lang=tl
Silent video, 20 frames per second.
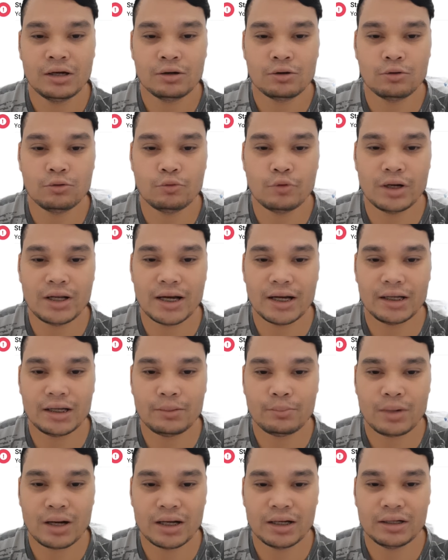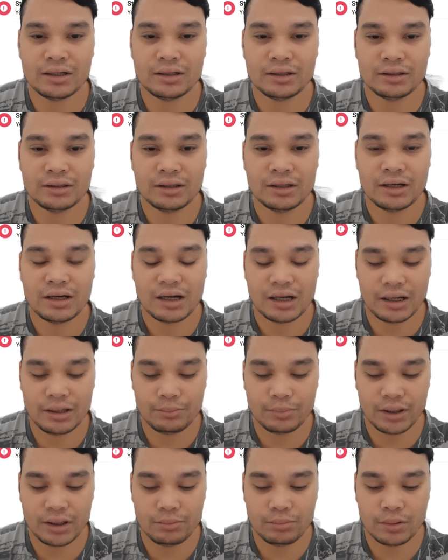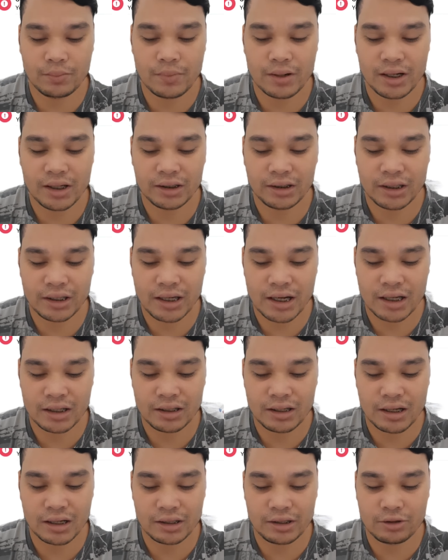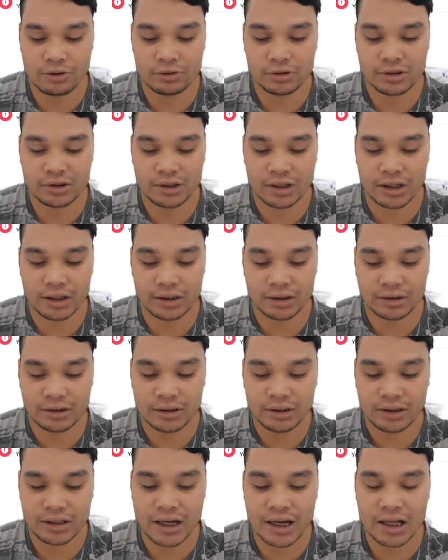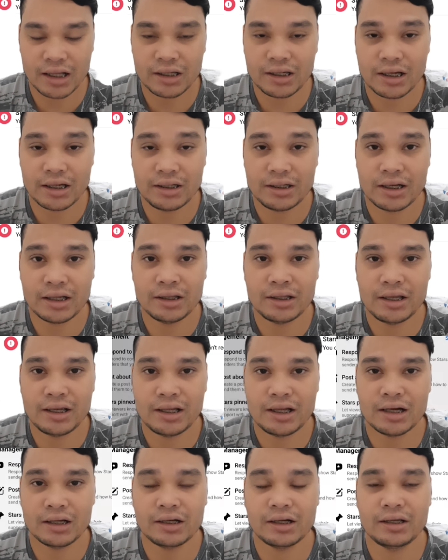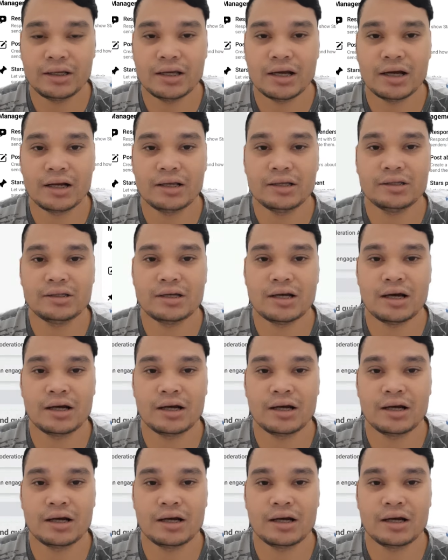Kung wala naman ay maibabalik na yan ang iyong stars dahil ganyan din ang nangyari sa